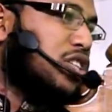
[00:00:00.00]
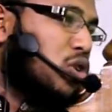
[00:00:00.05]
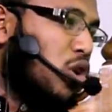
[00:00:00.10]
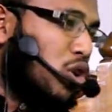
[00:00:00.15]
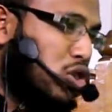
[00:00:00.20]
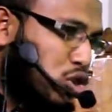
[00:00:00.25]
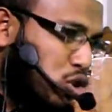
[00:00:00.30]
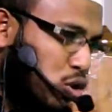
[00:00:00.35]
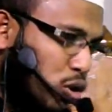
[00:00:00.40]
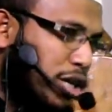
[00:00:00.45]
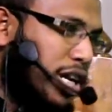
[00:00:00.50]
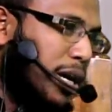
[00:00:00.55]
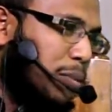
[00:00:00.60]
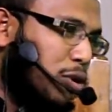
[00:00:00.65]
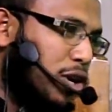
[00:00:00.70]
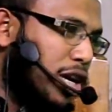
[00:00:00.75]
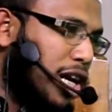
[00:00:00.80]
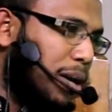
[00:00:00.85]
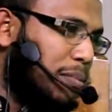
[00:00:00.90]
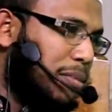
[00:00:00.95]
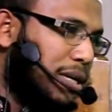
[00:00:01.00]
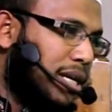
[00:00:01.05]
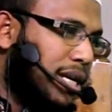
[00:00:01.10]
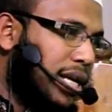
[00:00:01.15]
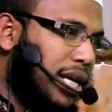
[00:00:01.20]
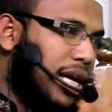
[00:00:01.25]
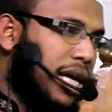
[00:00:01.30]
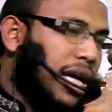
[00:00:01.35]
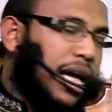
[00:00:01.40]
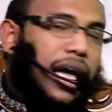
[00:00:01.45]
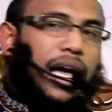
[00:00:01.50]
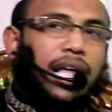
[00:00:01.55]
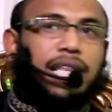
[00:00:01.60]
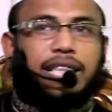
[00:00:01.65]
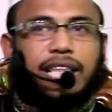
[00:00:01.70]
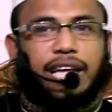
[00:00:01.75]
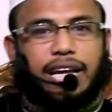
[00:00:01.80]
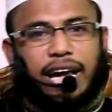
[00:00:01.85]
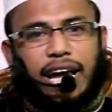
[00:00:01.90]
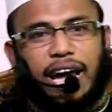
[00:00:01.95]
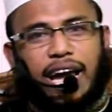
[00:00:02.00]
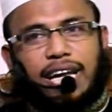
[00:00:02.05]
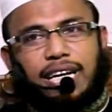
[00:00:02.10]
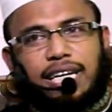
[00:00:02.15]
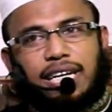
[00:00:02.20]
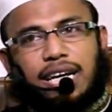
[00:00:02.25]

সত্য এটা বলি আমি দেখেন